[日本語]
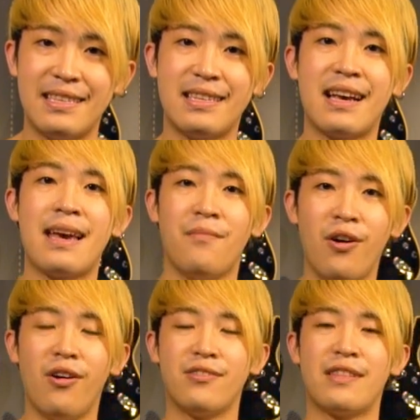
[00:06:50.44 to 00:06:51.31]
次回
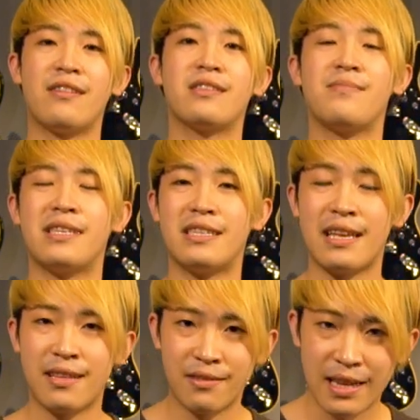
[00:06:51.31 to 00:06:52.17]
もお楽しみにし
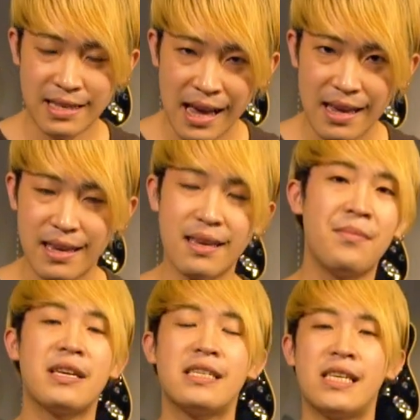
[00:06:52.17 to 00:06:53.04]
ていてください
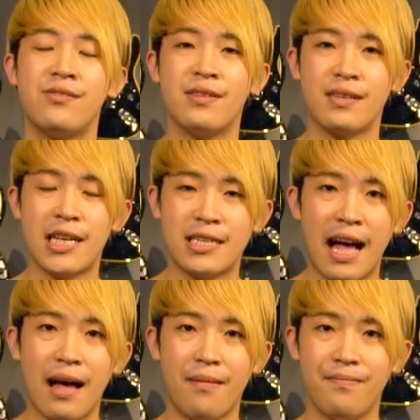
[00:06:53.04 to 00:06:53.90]
山岸龍之介でし
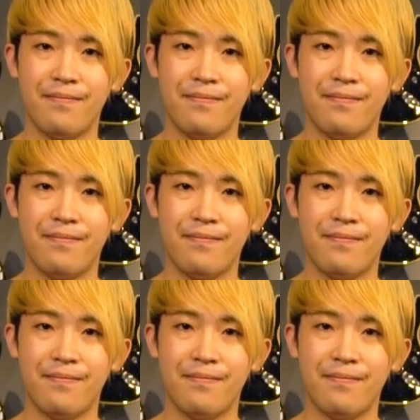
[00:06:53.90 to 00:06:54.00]
た